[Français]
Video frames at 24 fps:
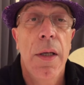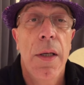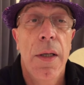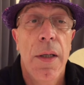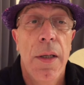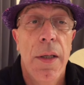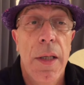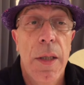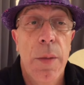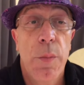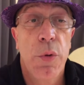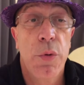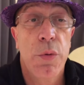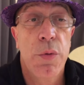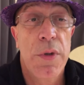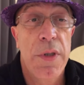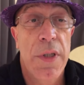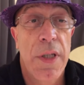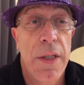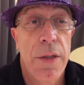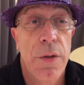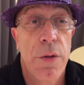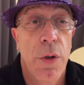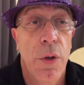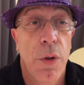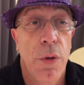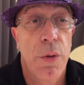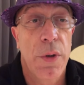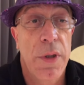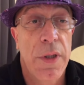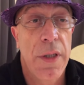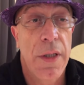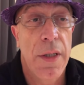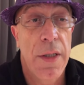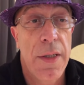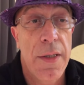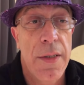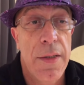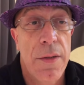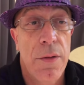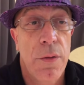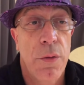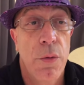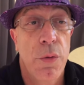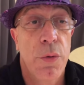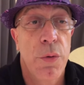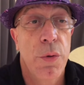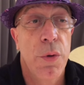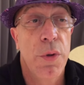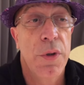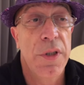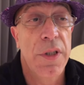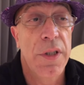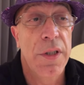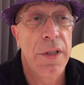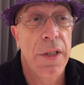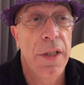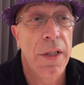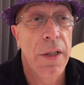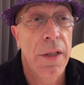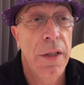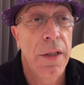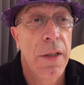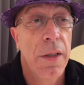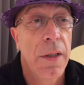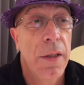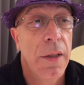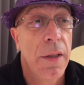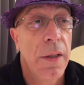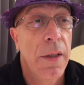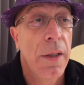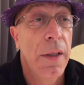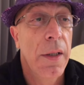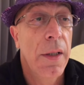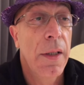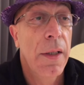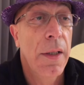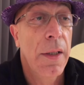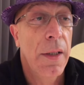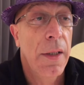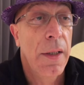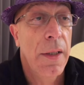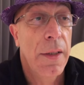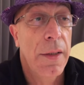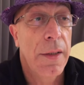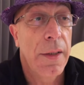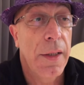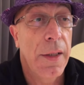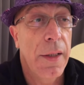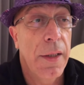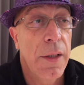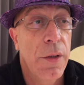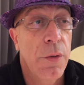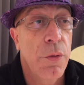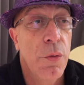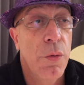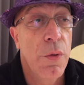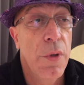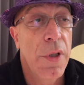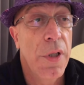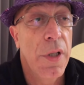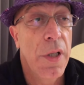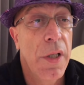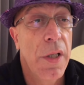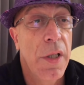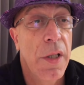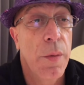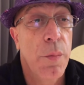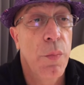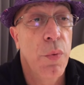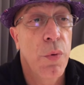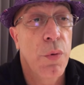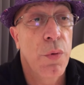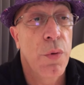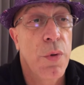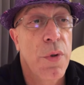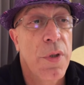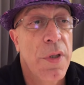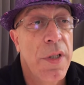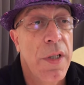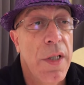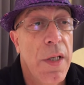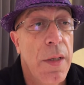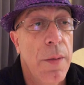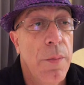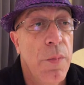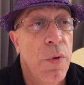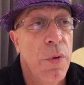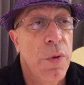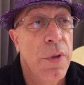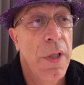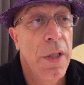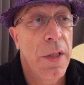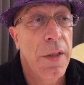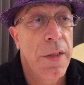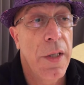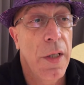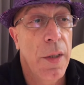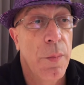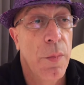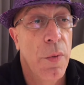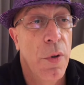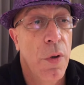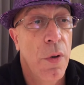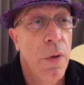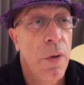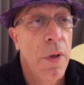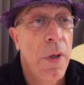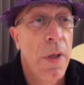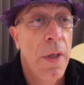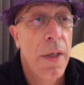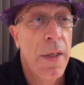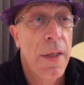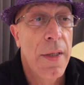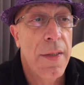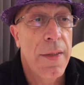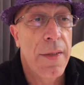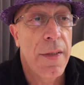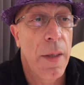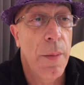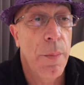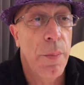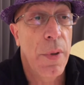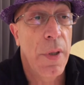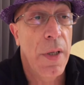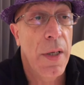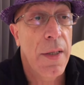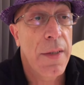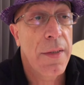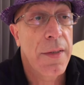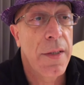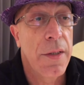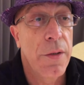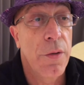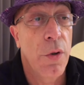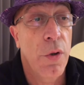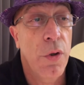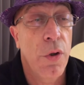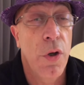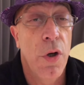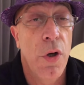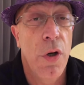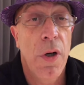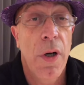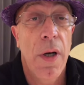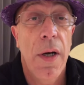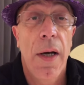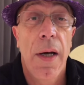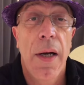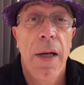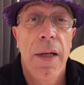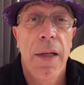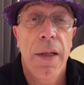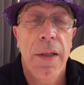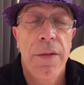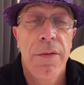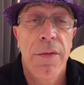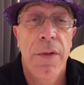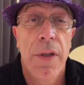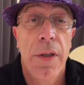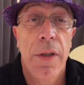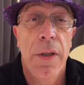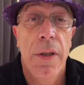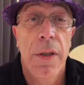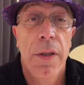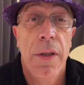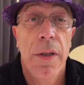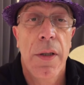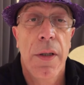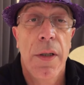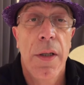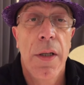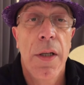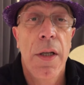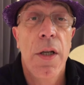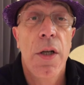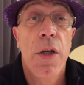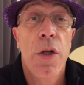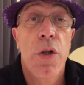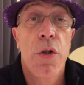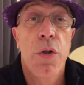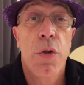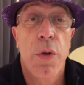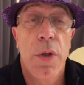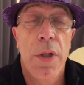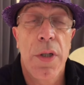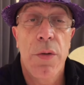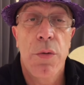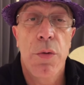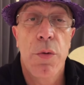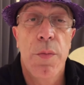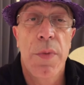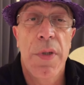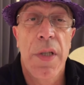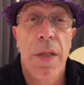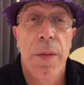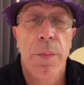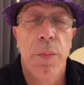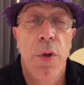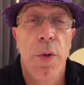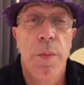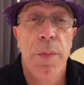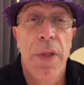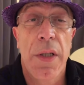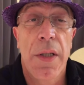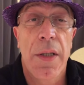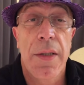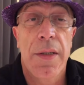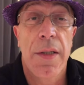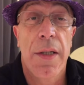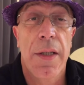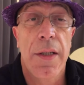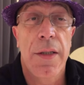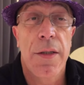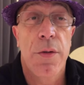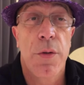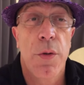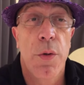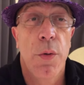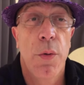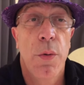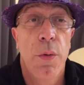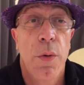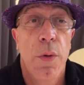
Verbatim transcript: Et mon outsider le 15, Comte de Tité, très régulier et bon deuxième dernièrement, sa place est encore à l'arrivée. Je résume cette première sélection.